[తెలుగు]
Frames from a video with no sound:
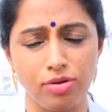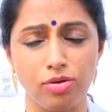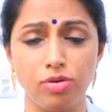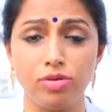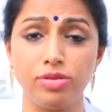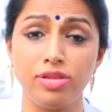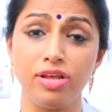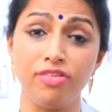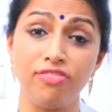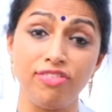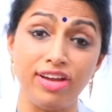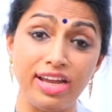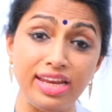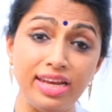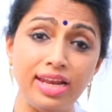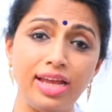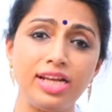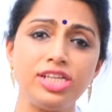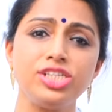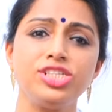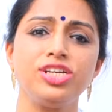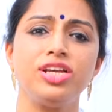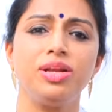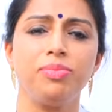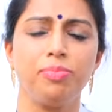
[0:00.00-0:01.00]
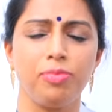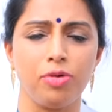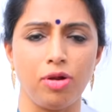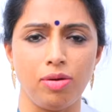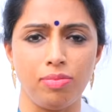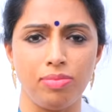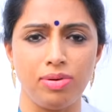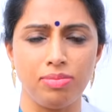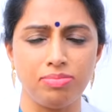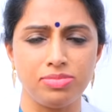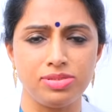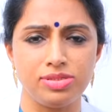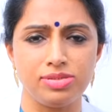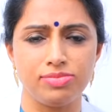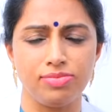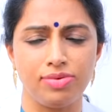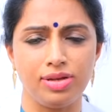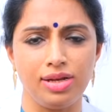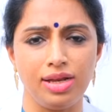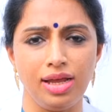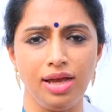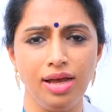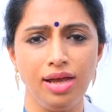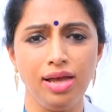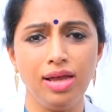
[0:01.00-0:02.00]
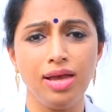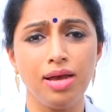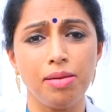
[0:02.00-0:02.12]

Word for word: కొందరు ఫైనాన్షియల్ ప్రాబ్లమ్స్ వల్ల